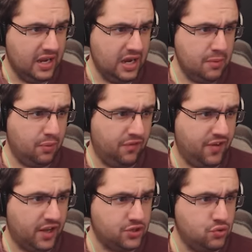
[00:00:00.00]
Et pour
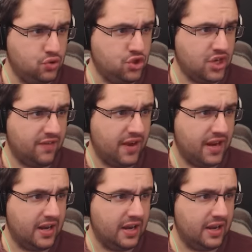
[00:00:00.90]
faire du
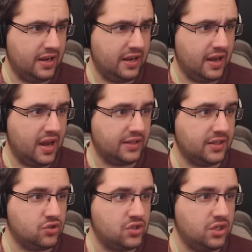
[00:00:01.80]
javel, euh,
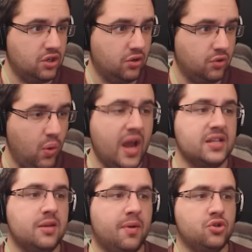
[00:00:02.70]
attends, du silicone. Ouais,
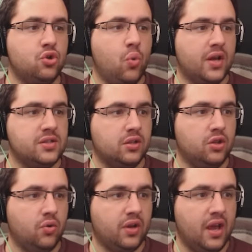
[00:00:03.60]
ça prend du quartz.
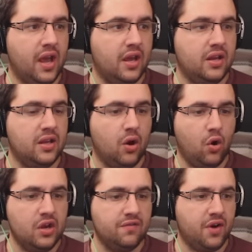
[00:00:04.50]
Donc, allez,
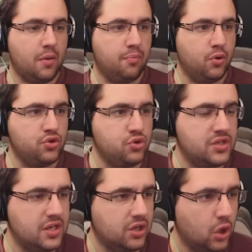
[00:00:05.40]
on y va pour du
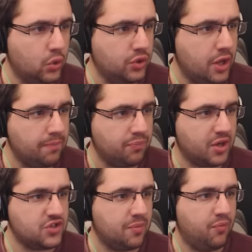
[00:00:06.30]
silicone.
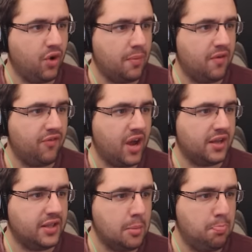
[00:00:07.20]
Parce que je vais pouvoir me
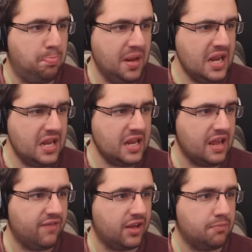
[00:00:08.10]
faire des piles
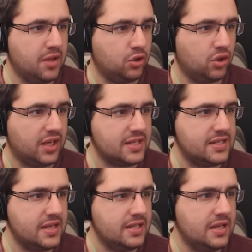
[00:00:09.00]
avec mes trucs
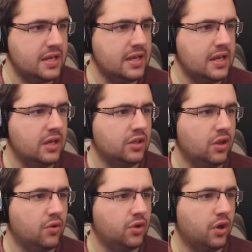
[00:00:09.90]
acides.
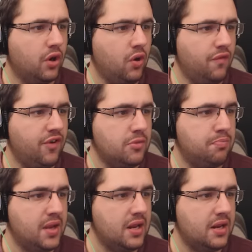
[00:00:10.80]
Donc, euh, on fait une
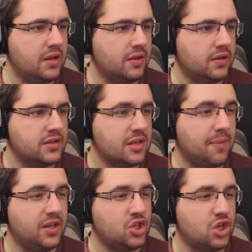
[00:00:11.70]
pile. Ça
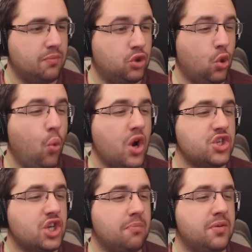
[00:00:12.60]
prend des champ trois
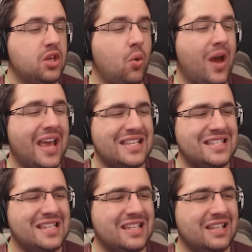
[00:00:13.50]
champignons
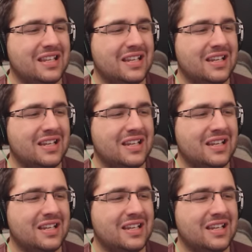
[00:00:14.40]
acides.